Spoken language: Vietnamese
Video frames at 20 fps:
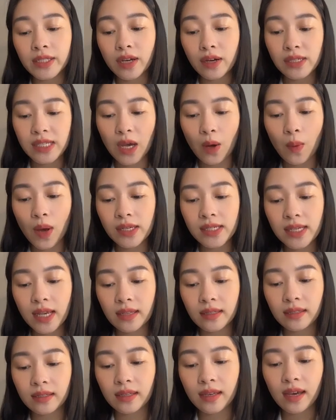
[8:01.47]
trời sẽ quang
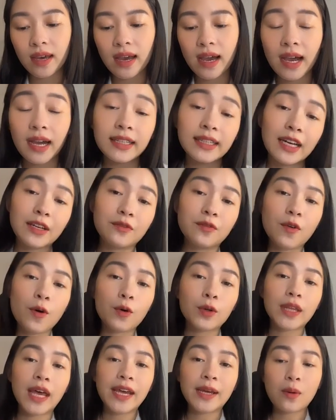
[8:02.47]
dần. Các thành
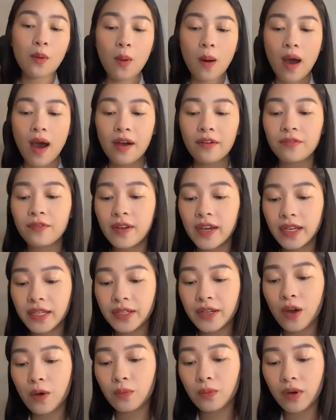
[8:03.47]
phố Thanh Hóa,
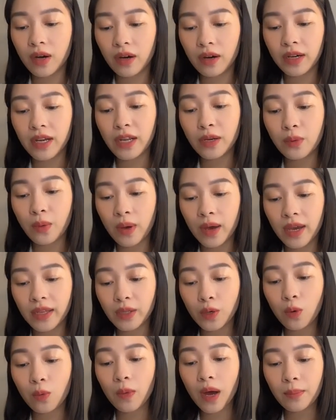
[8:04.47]
Vinh, Đồng Hới đến Huế
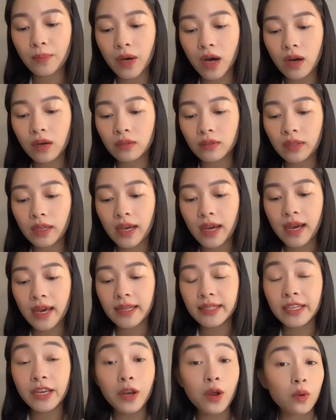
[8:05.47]
thì cũng ấm hơn,
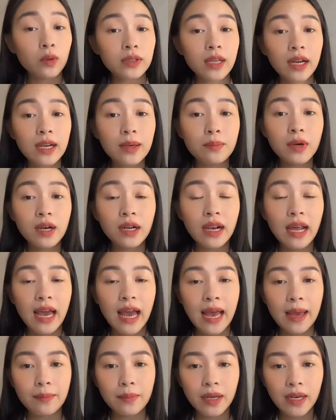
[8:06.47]
nhiệt độ tăng lên mức là
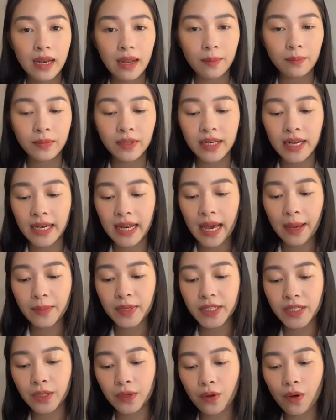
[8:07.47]
hai mươi lăm đến hai
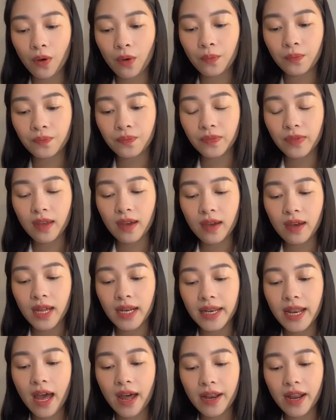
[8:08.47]
mươi chín độ.
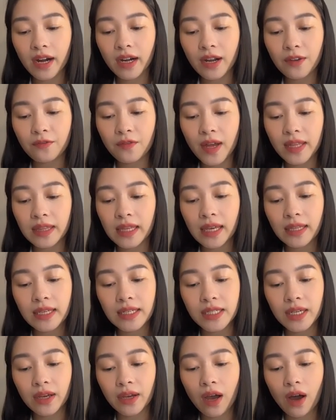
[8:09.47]
Đà Nẵng đến Phan Thiết thì
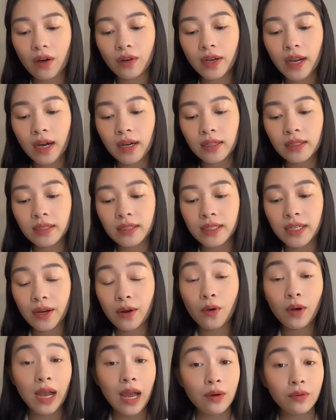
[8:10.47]
trời có nắng, nhiệt
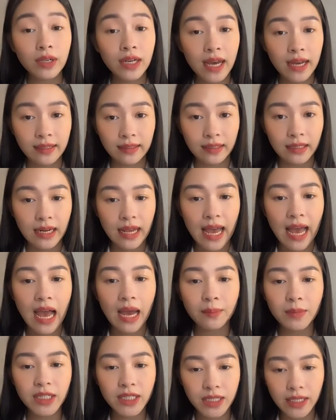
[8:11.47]
độ cao hơn hẳn
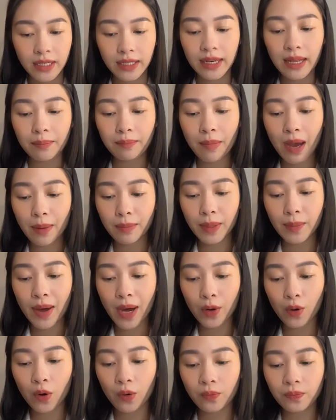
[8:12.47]
hai mươi chín đến ba mươi
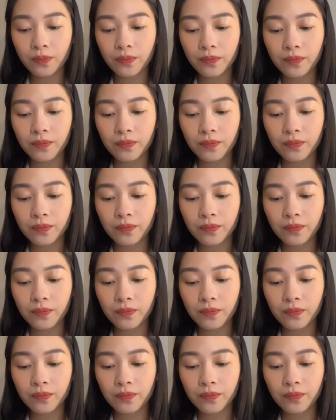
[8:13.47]
ba độ.